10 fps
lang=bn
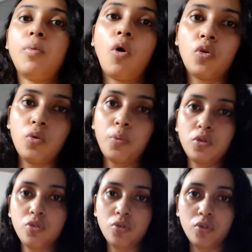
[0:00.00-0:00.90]
বড়
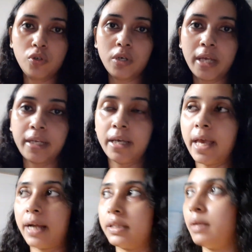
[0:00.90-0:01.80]
প্রচণ্ড এটাই
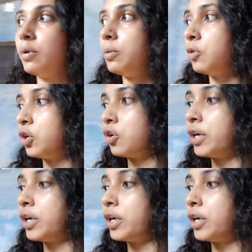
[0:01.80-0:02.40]
একটা মানে মনে করো